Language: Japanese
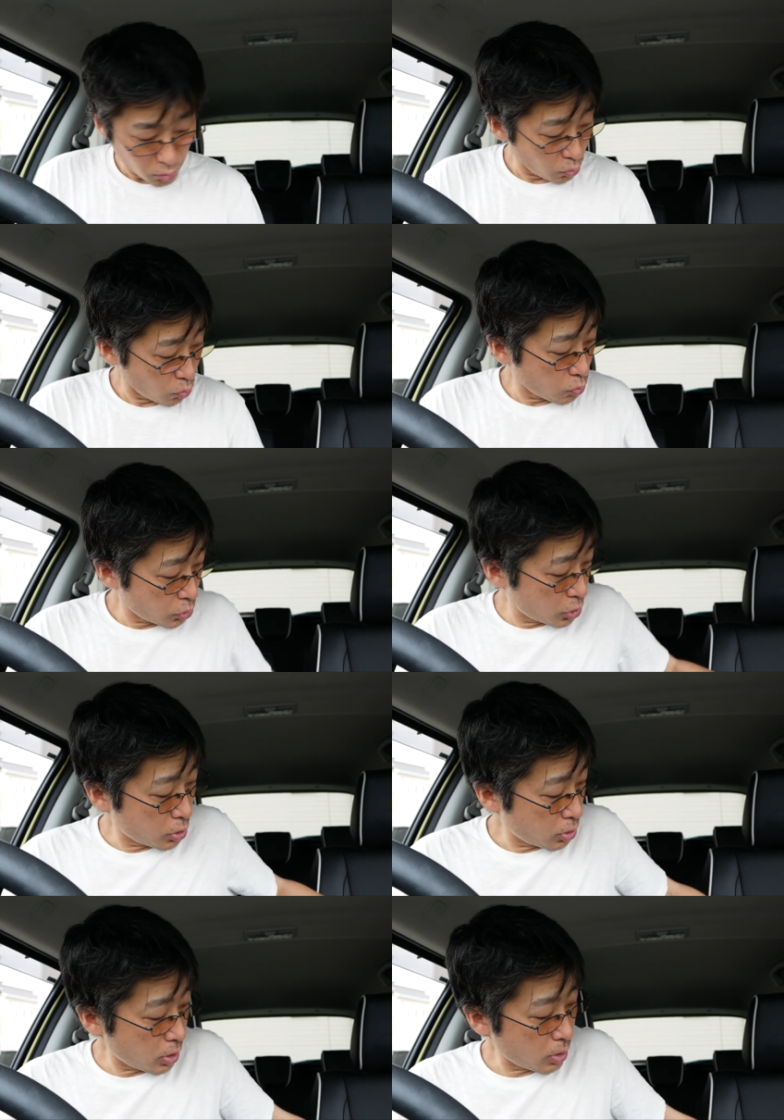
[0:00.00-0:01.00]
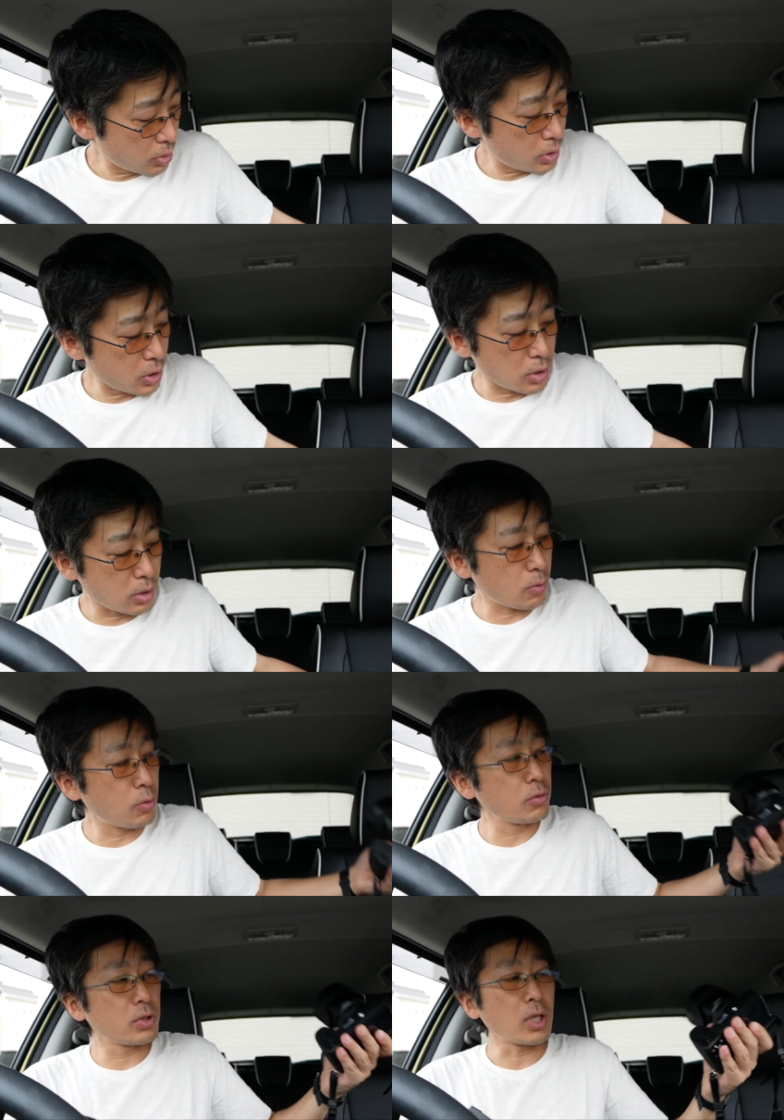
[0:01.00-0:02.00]
そうして、じゃあ
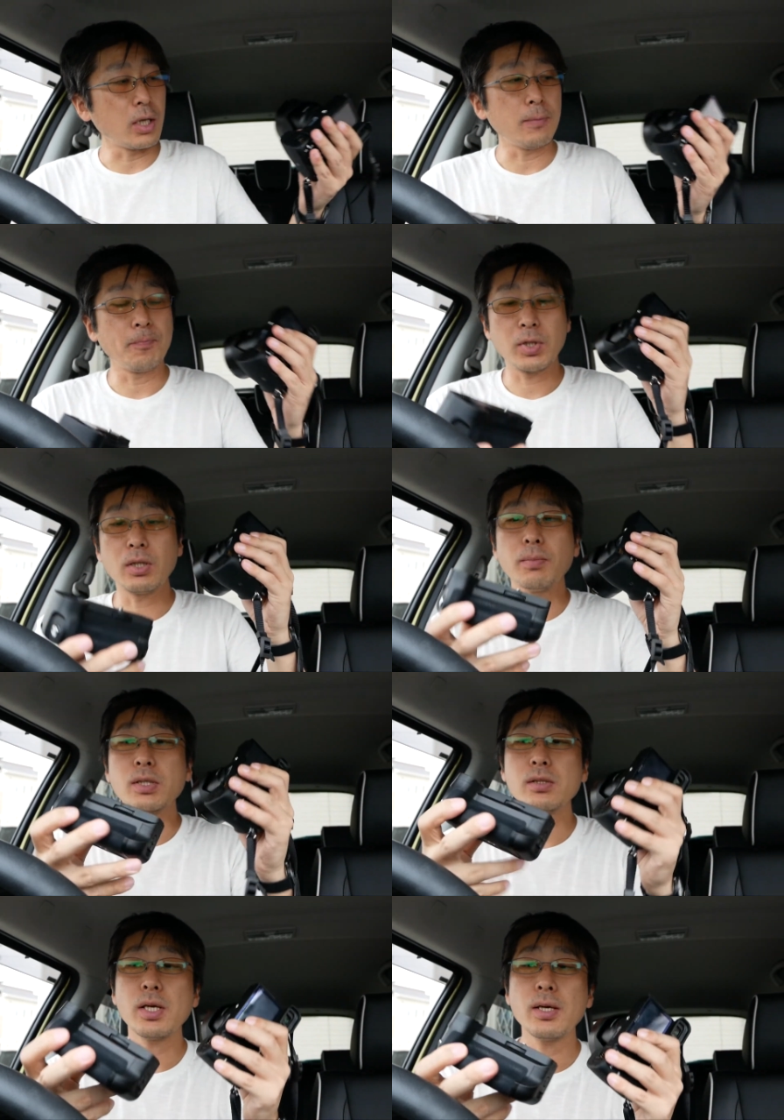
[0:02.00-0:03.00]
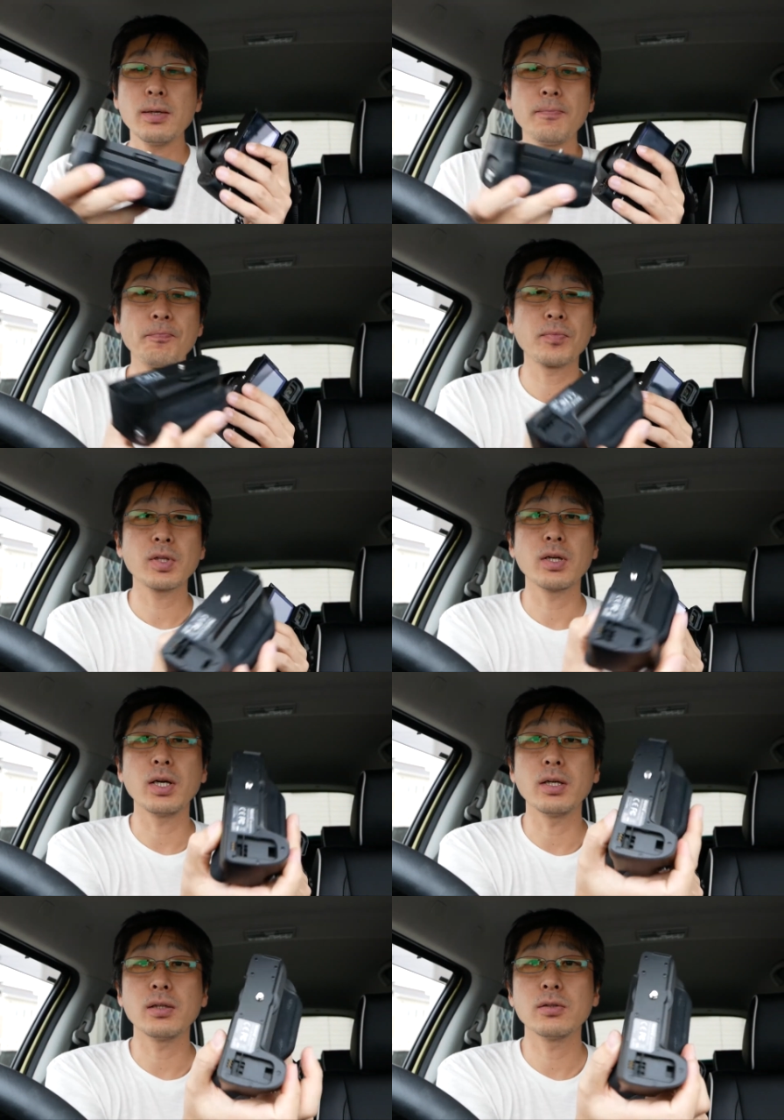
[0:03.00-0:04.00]
本体いきますね。
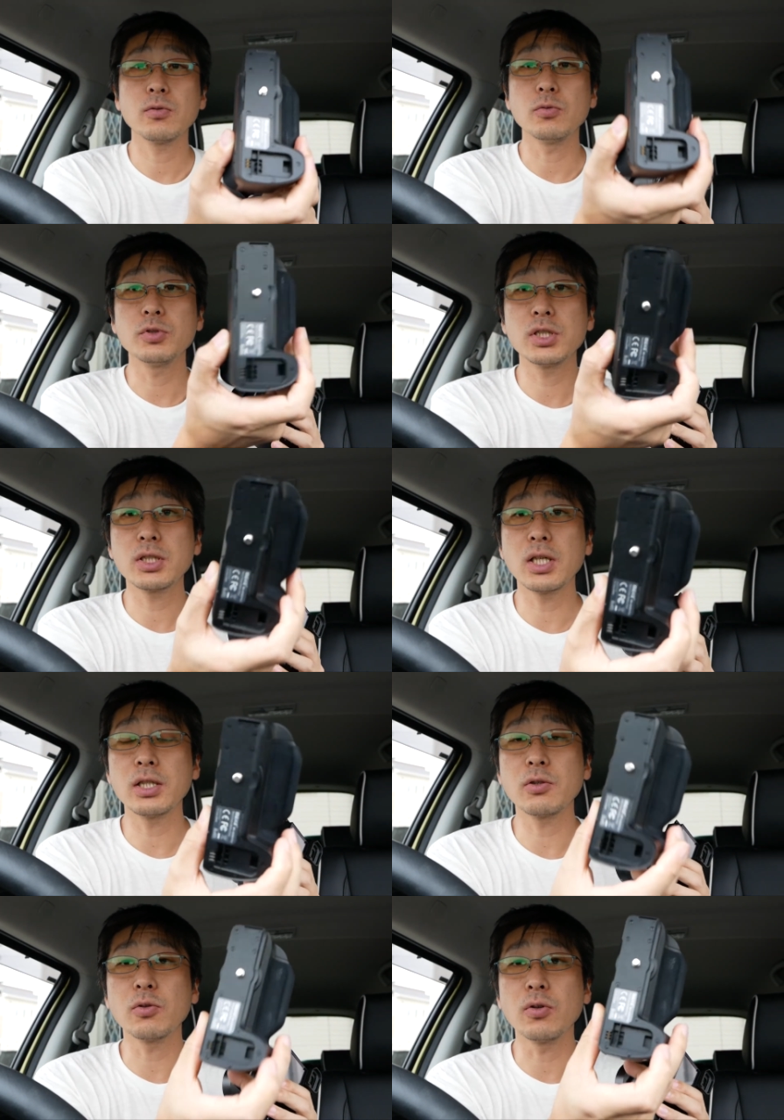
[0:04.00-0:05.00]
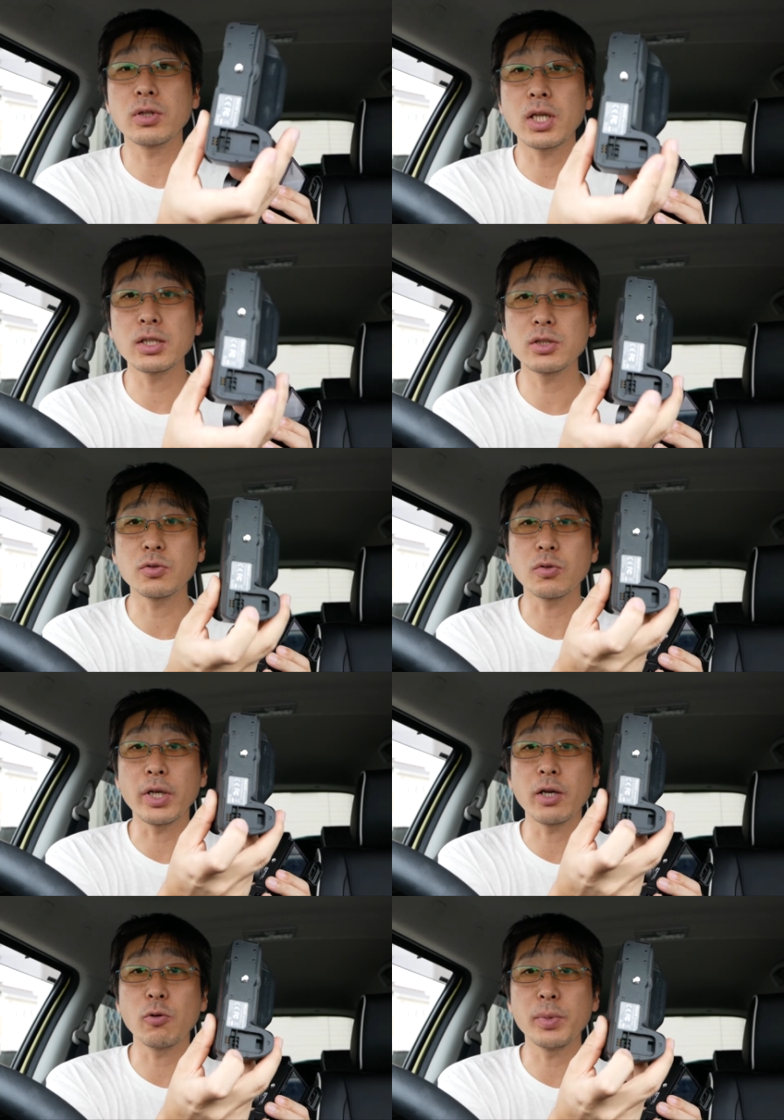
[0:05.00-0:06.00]
はい。こう内側にこう端子のとこ
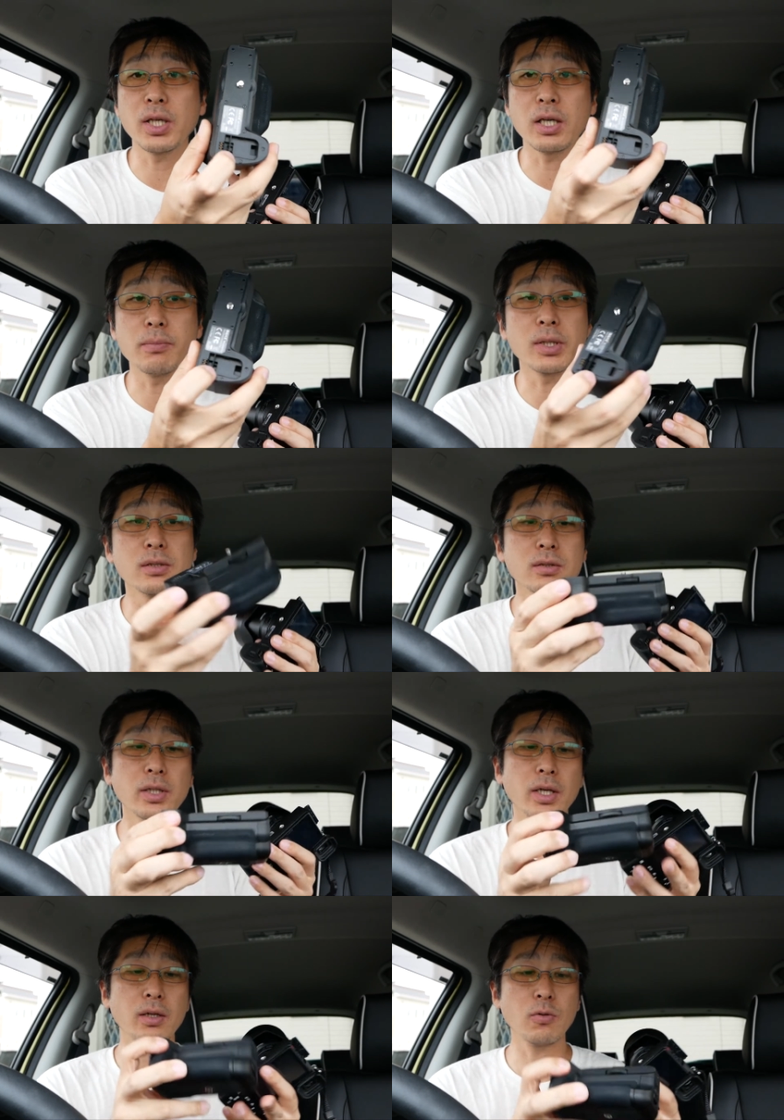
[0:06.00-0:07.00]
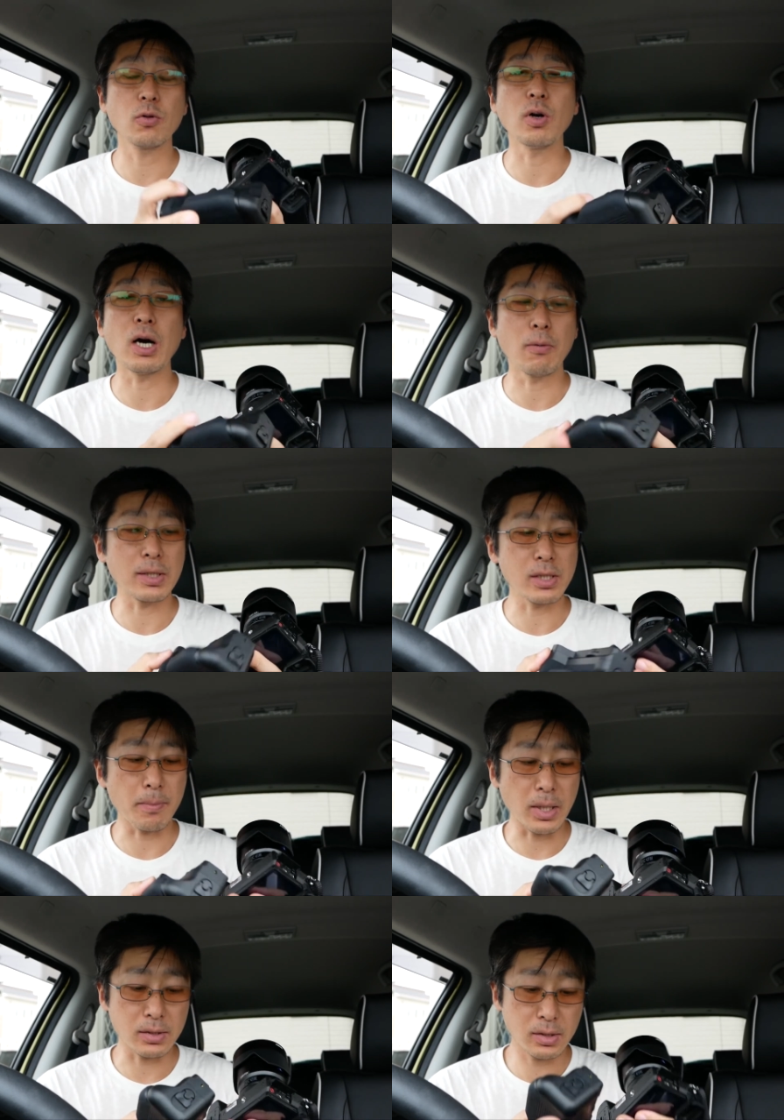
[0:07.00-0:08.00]
ろへこみがありますんで、ここ合わ
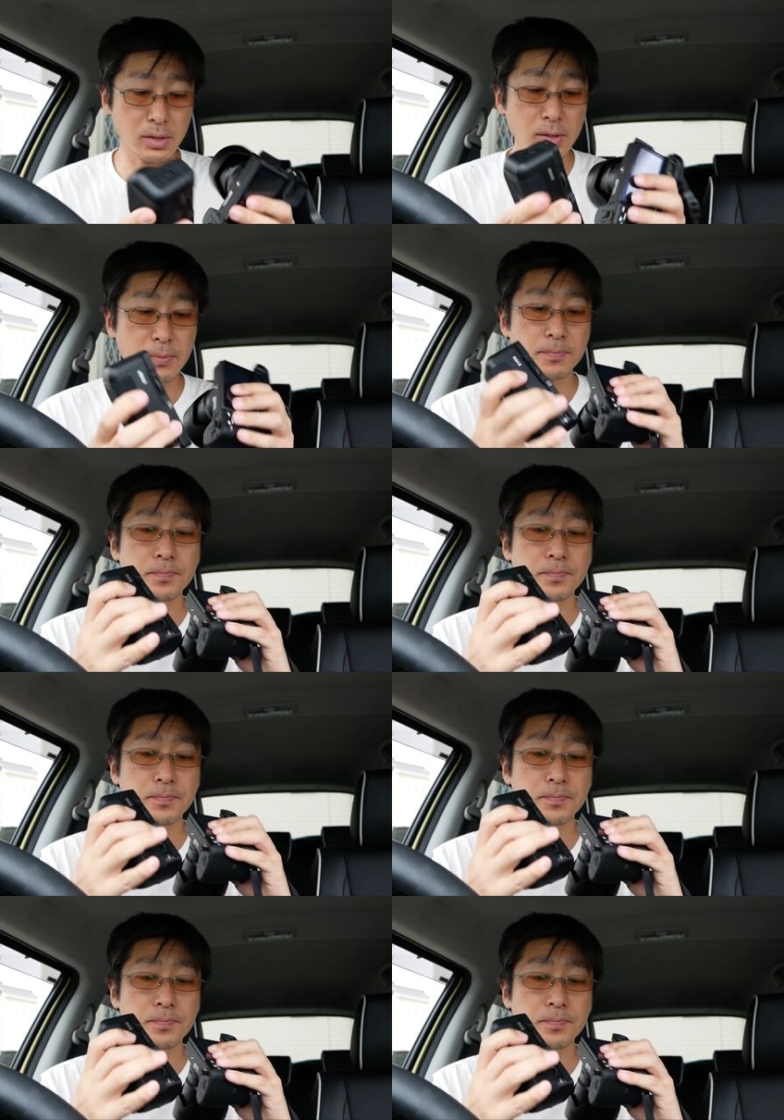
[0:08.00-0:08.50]
せます。